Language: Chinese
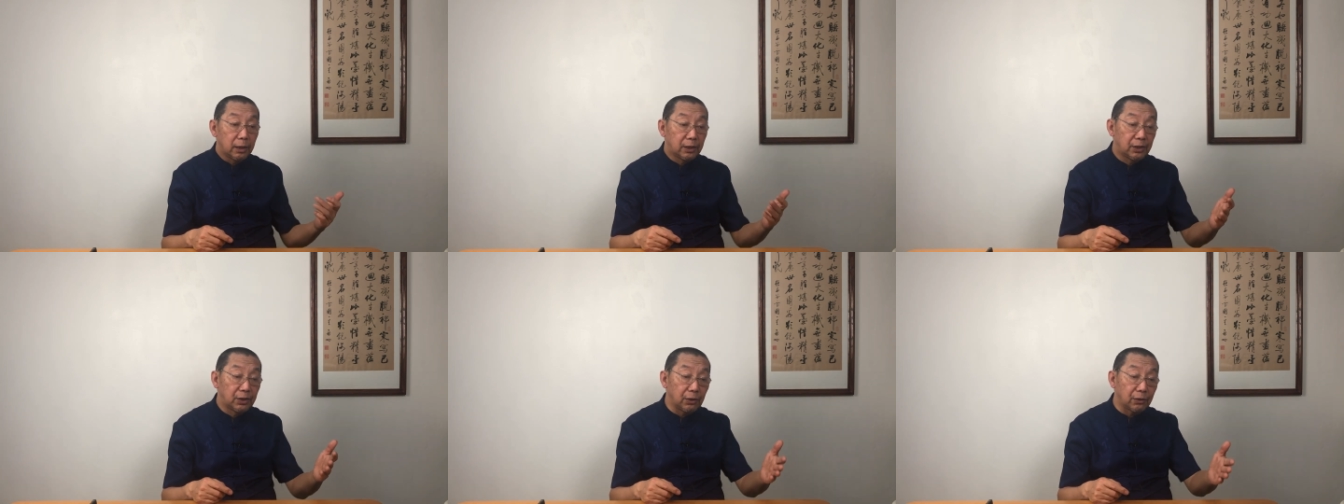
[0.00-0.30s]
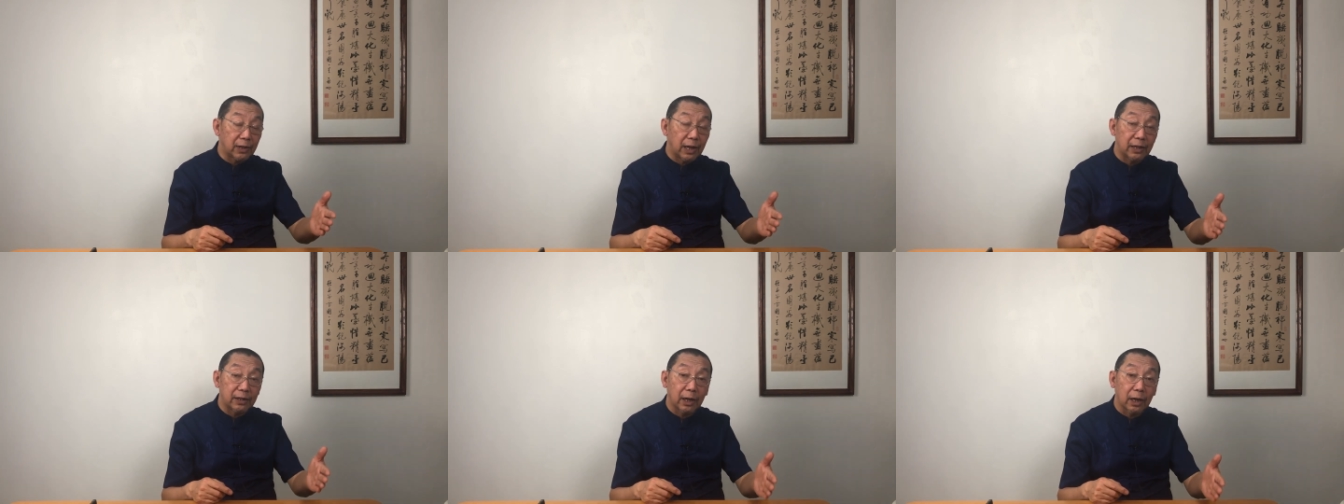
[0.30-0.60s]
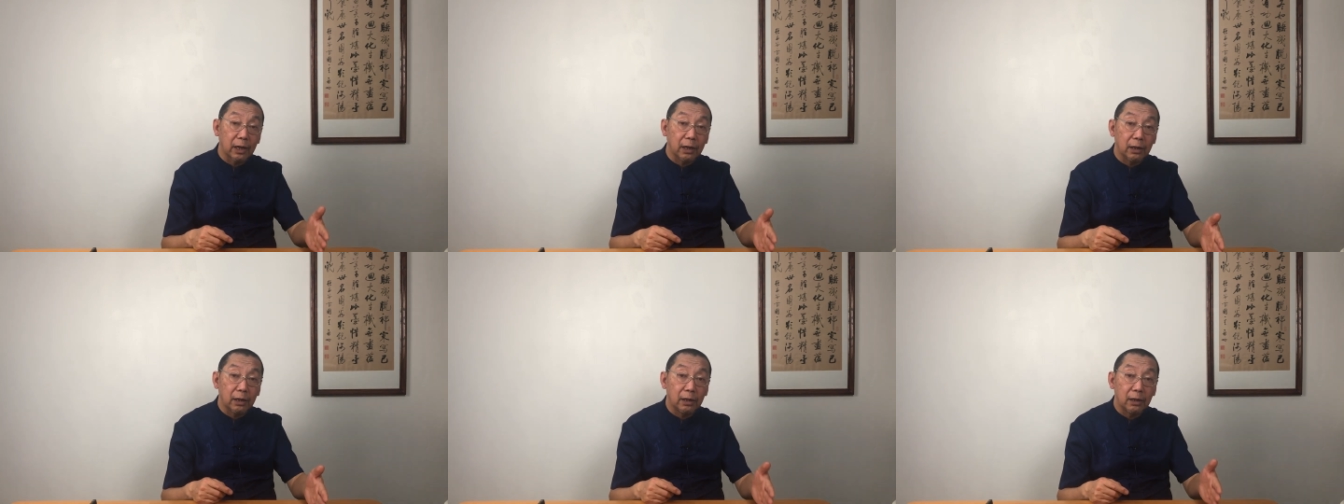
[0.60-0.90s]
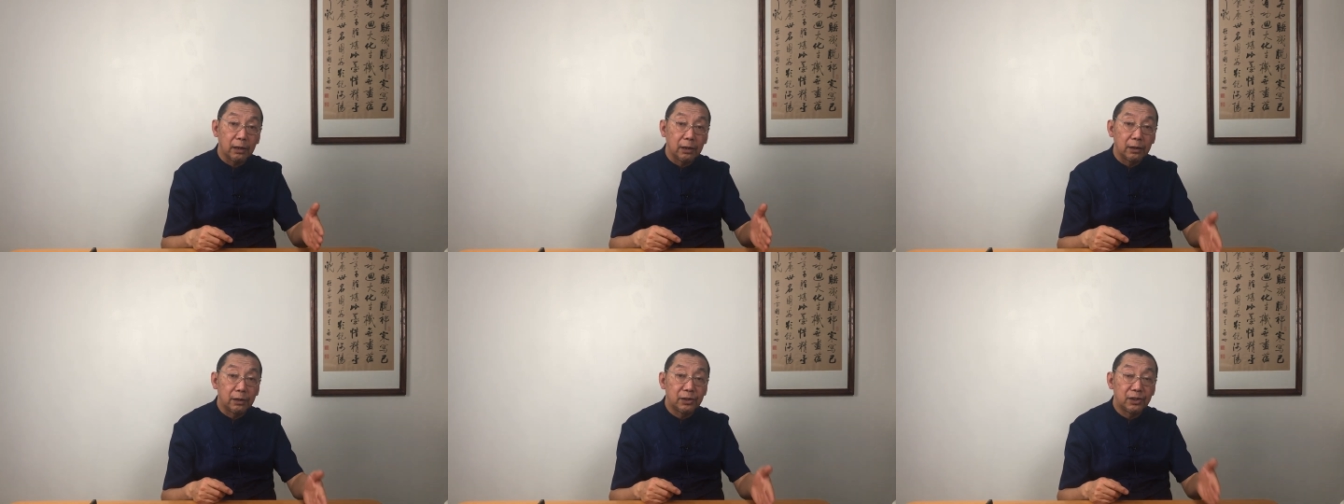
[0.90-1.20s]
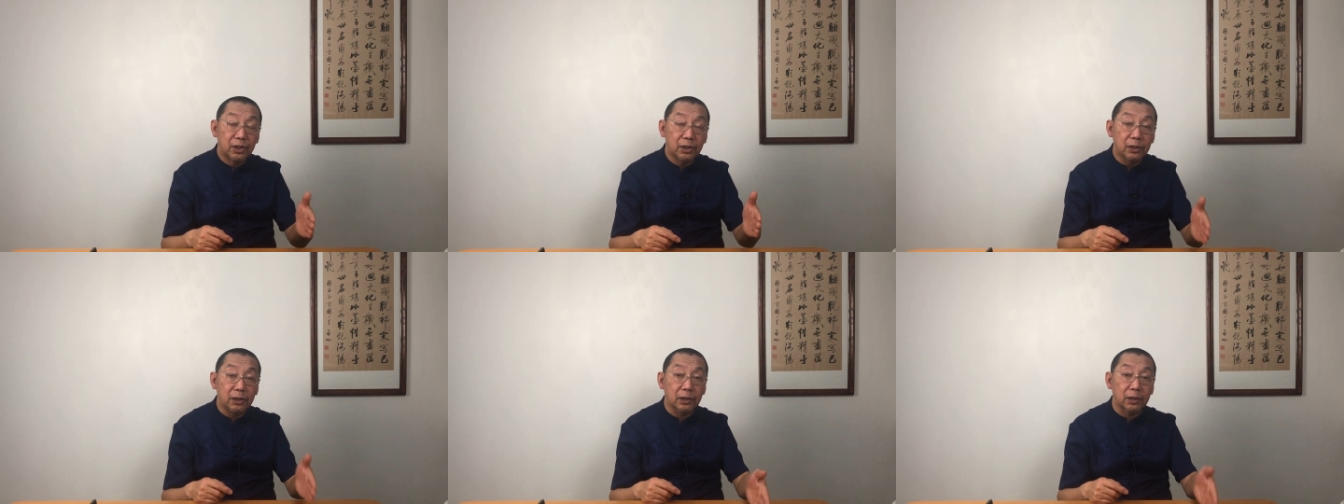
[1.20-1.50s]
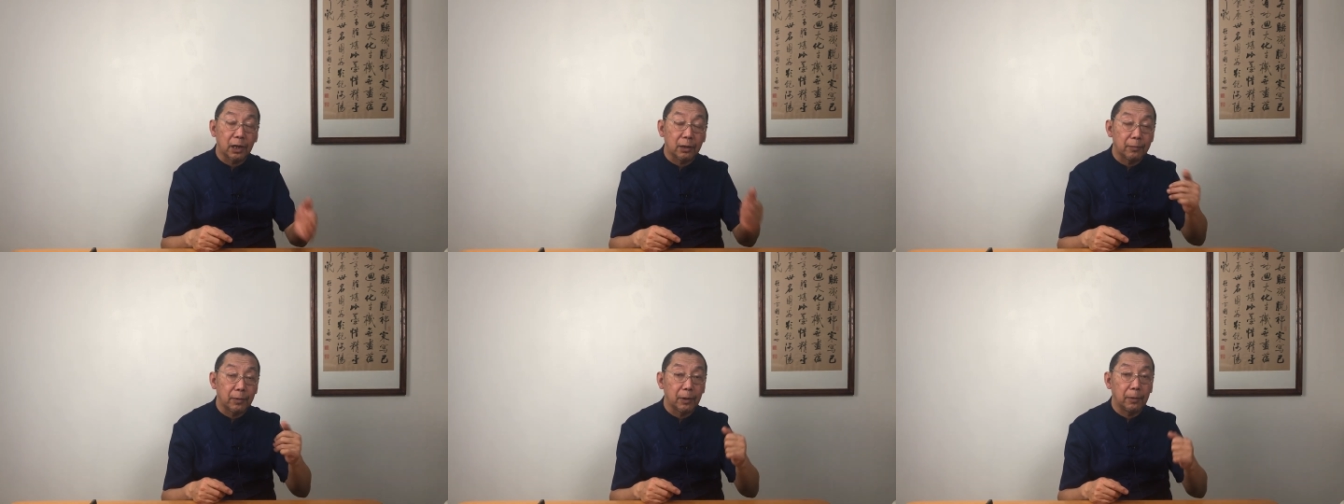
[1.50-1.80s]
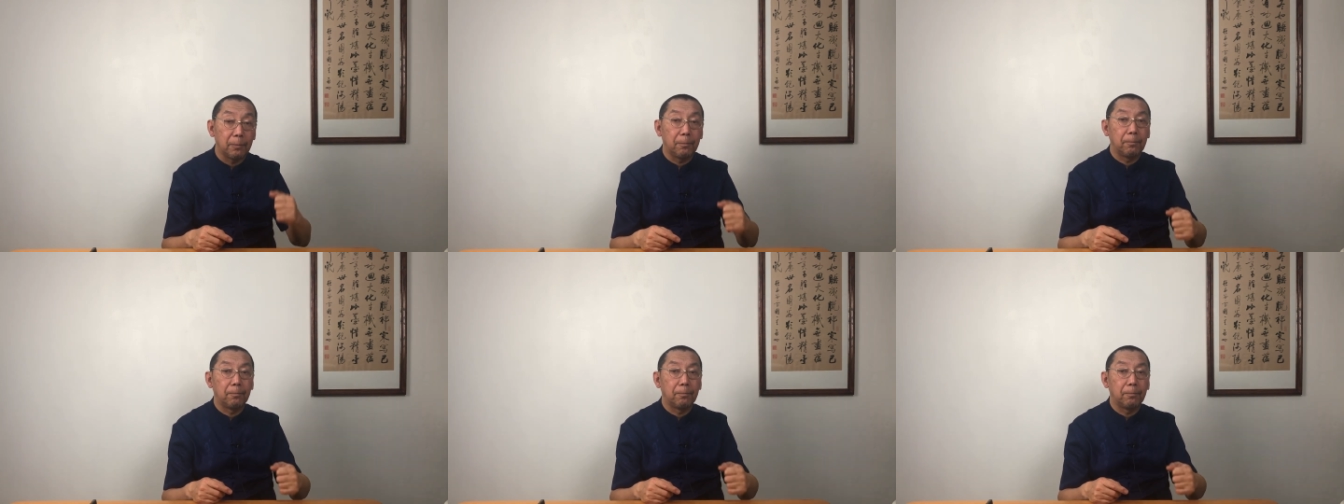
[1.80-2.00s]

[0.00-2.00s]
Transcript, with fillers: 就在这个车上面。